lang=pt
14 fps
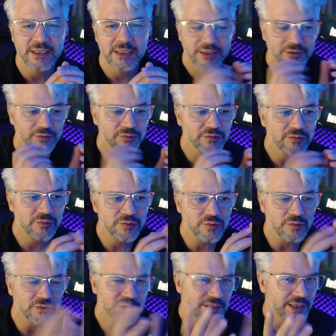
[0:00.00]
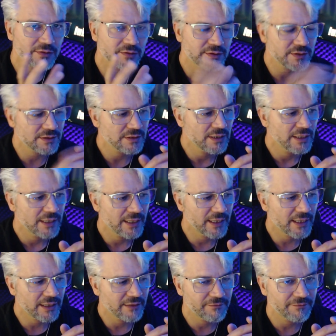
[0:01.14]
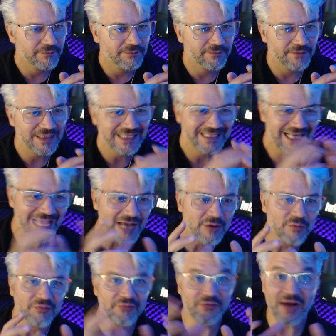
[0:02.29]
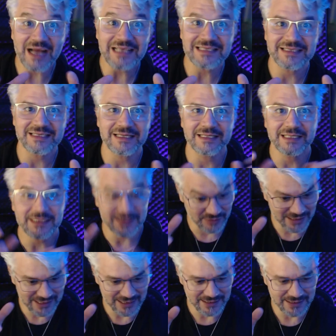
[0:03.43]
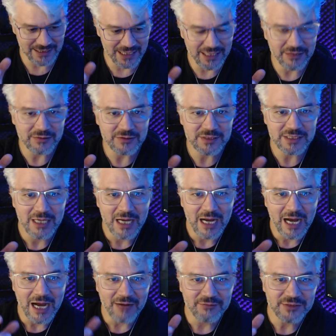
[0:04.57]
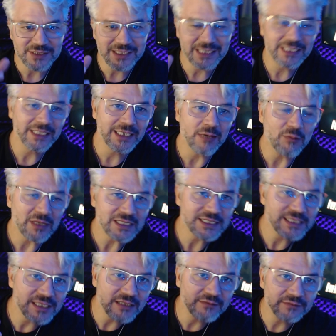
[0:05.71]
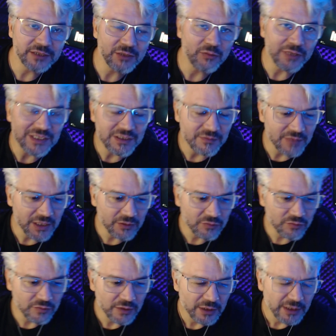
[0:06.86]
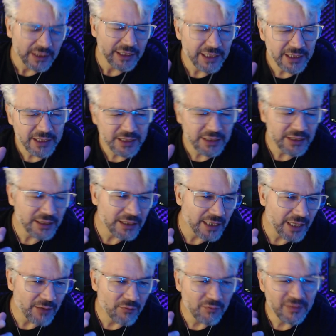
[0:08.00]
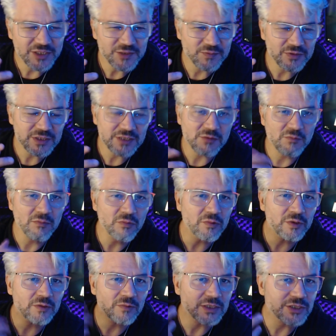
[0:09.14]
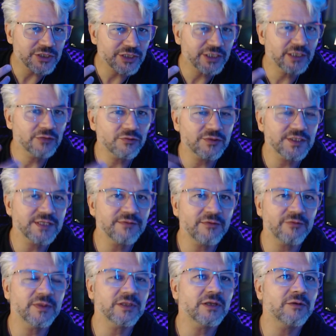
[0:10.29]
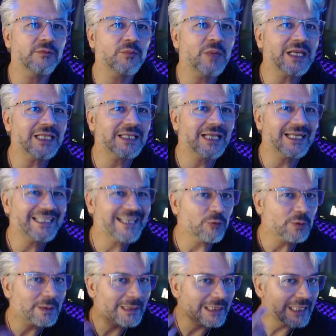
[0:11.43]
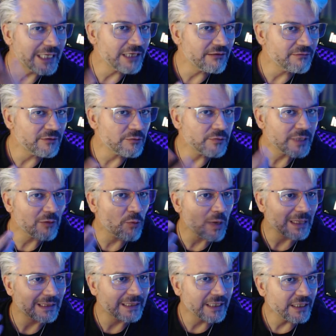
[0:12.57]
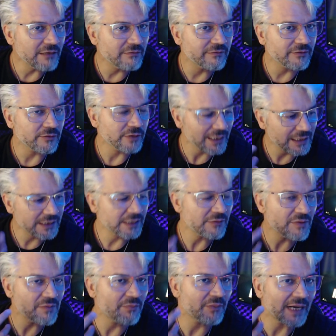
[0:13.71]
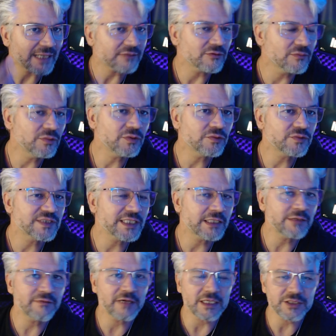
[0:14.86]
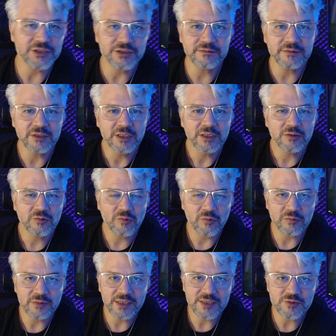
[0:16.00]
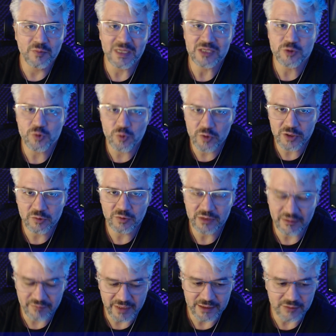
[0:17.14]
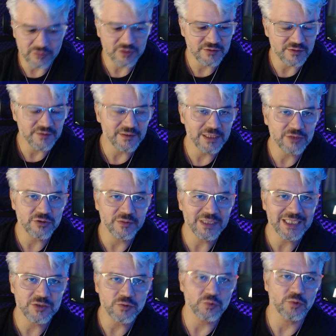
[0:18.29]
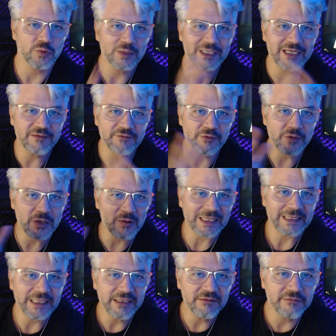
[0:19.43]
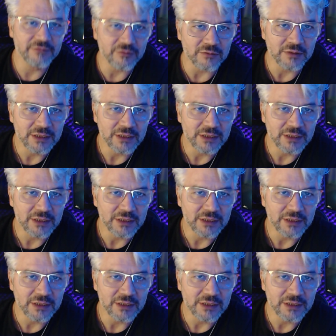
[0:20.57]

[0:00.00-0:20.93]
de um dos conceitos é, que fizeram, fazem, né, são necessários a você criar um acervo de conhecimento e é uma disposição muito antiga no desenvolvimento da humanidade, que é o trivium e quatrivium, né? Ele tem um impacto muito significativo no contexto maçônico também. Então nós vamos falar sobre esse assunto, trivium e quatrivium.